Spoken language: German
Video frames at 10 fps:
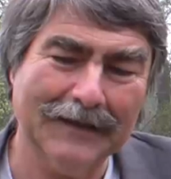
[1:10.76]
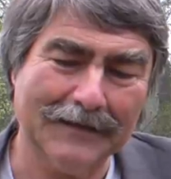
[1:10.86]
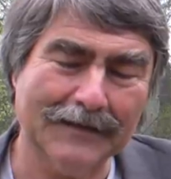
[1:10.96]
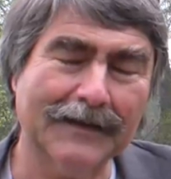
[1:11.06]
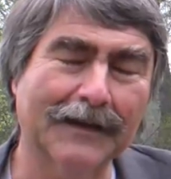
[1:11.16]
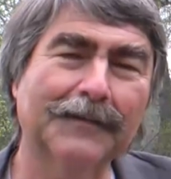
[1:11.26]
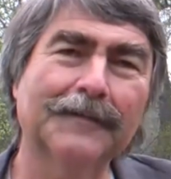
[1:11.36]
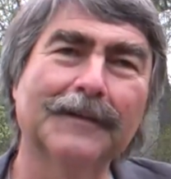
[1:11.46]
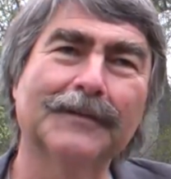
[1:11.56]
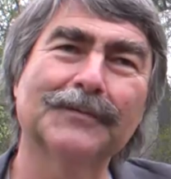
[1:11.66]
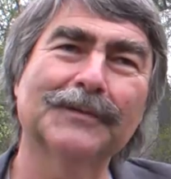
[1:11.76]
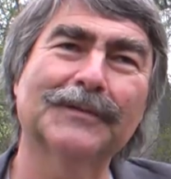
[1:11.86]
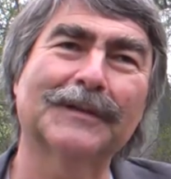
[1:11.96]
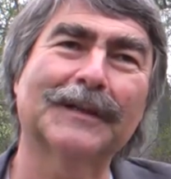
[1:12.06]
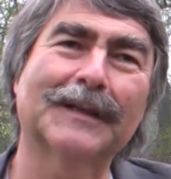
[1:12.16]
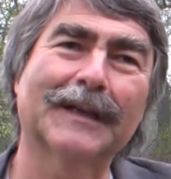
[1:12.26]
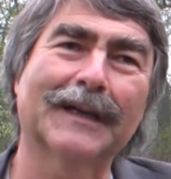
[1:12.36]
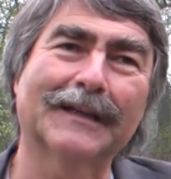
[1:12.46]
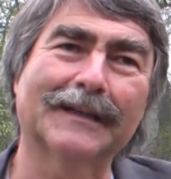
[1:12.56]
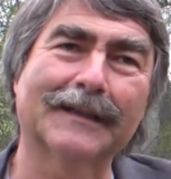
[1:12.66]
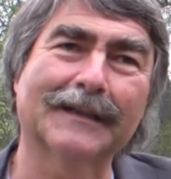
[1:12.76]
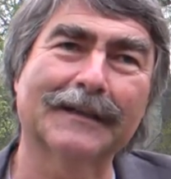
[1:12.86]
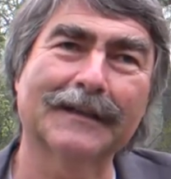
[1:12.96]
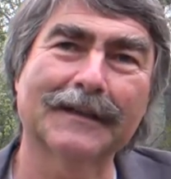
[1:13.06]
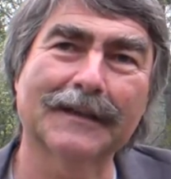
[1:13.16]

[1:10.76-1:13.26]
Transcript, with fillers: erstens treffen die Hunde dort keine anderen